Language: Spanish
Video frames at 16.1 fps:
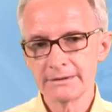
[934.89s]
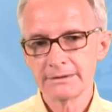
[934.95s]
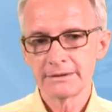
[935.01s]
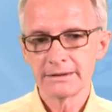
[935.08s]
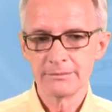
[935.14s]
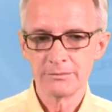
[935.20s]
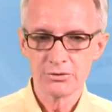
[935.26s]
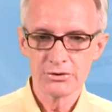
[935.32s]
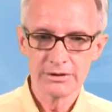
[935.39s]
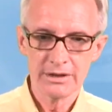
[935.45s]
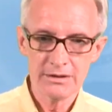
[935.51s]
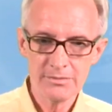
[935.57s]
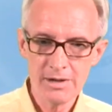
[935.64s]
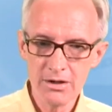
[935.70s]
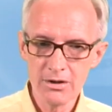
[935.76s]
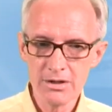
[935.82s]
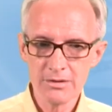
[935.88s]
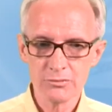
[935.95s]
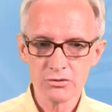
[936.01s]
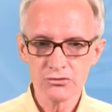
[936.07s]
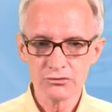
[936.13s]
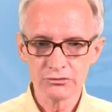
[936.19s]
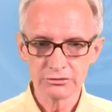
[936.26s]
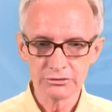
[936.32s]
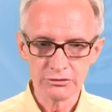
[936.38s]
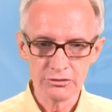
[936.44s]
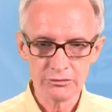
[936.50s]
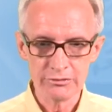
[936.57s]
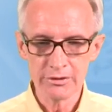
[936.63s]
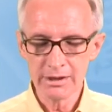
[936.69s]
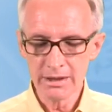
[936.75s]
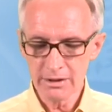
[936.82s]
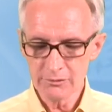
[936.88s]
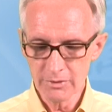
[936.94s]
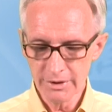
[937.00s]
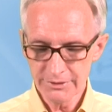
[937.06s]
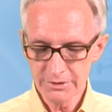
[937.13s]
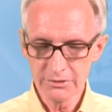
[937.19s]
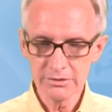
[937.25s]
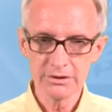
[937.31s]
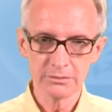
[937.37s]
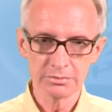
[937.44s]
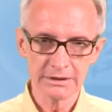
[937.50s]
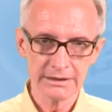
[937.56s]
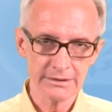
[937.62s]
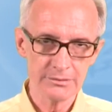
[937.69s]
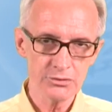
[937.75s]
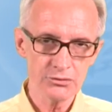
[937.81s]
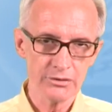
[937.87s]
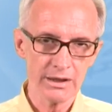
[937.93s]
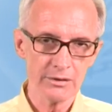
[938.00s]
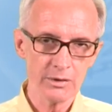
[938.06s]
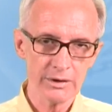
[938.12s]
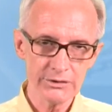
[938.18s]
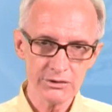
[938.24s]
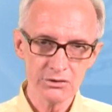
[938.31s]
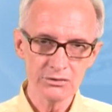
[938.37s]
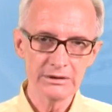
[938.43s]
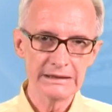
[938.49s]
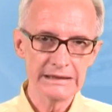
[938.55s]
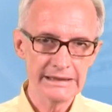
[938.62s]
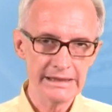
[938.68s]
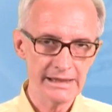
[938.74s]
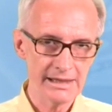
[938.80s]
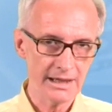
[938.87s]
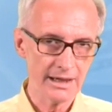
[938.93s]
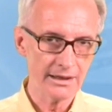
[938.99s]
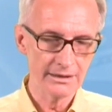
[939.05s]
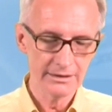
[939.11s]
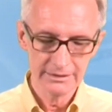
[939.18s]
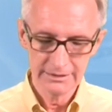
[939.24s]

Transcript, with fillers: hemos derivado, hemos sustituido en la ecuación y obtenemos una ecuación lineal